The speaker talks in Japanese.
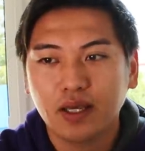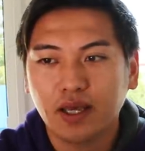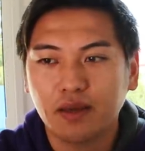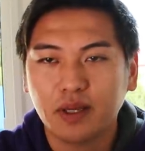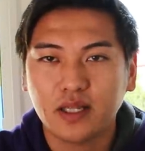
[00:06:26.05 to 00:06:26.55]

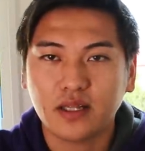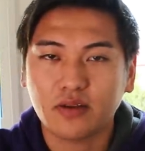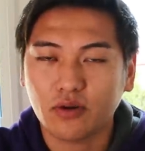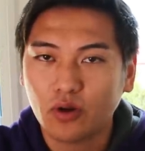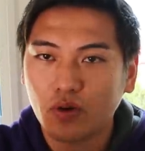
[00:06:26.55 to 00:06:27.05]
えー、まあ何
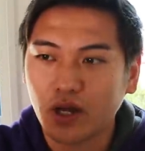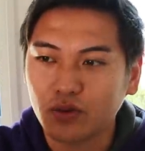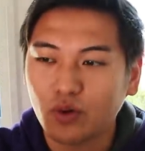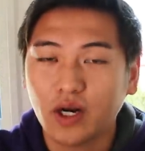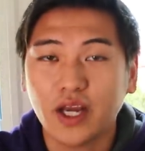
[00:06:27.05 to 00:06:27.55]
て言うのあ
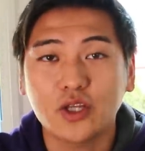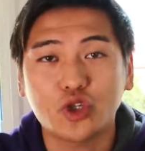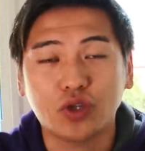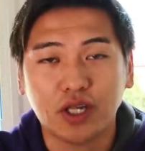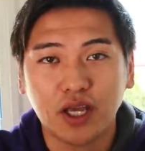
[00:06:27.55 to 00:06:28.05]
の動画編
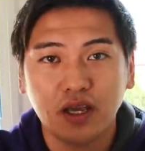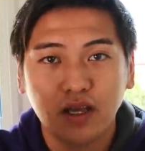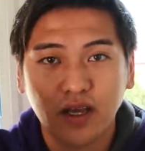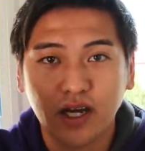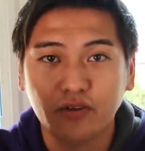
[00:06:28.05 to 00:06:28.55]
集とかね
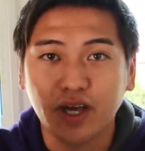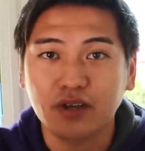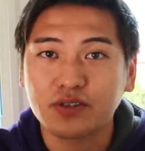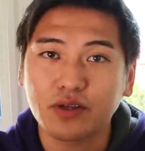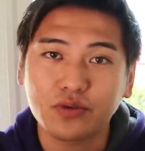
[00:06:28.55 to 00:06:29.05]
あるいは
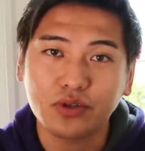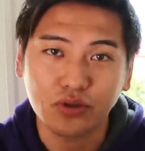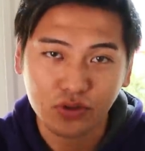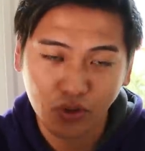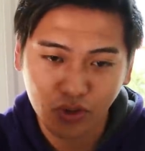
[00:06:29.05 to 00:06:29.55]
Excel って
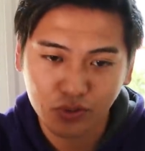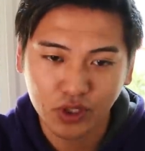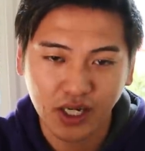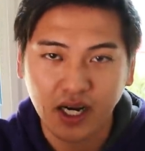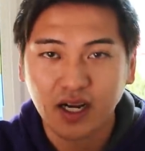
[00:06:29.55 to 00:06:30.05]
いうそこの武
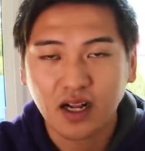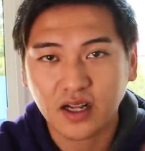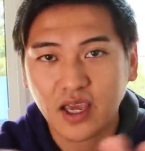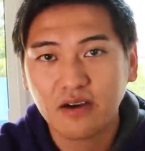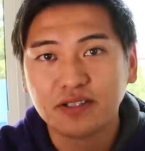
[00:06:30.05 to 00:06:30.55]
器が
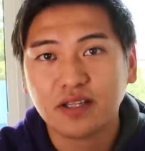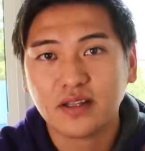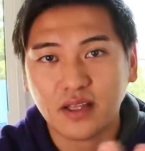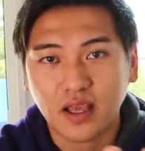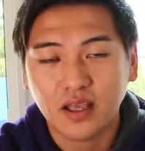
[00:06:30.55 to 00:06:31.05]
掛け合わ
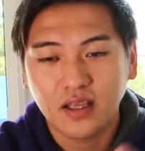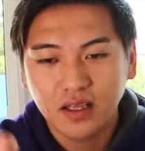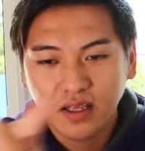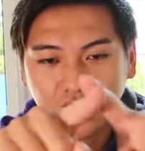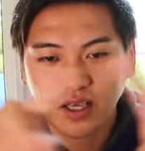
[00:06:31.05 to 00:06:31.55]
さって
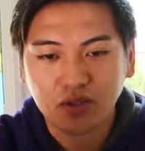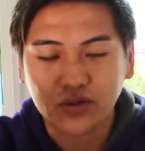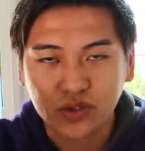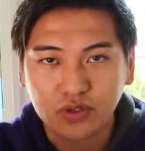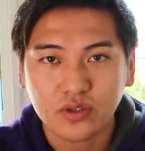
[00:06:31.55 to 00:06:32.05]
え一
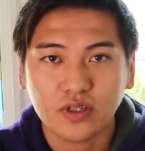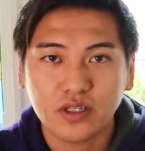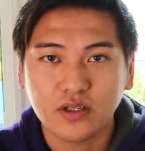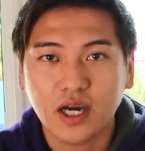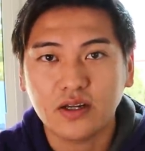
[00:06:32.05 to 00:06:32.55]
つ、
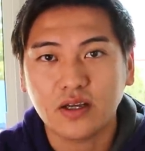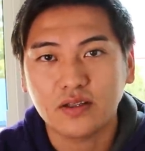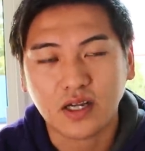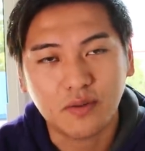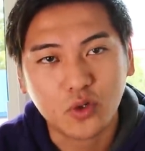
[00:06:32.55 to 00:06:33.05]
ある、
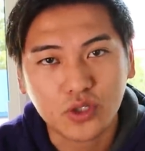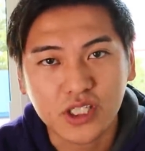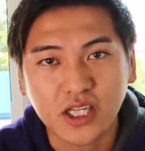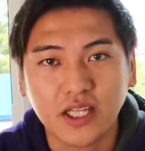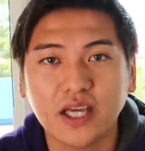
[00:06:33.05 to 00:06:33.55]
なんか僕に
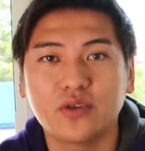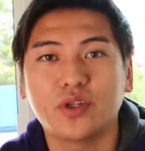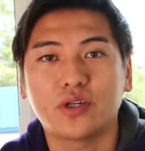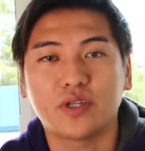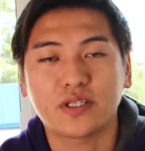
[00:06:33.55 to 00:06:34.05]
しかない
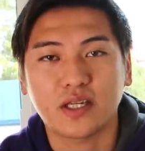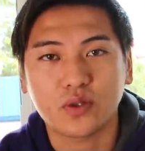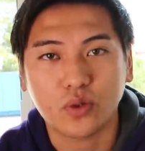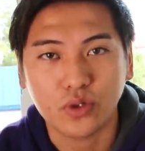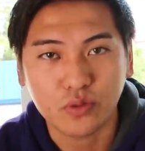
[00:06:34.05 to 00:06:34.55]
ユニークネスが
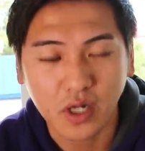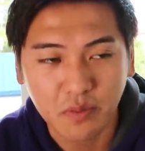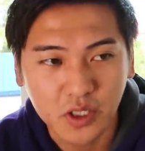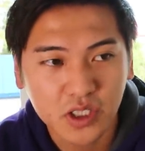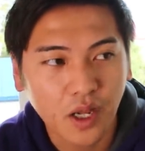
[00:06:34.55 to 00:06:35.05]
そこに生まれ
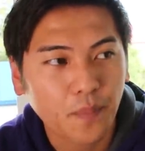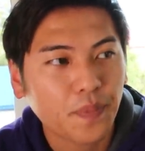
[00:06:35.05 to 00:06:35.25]
ました。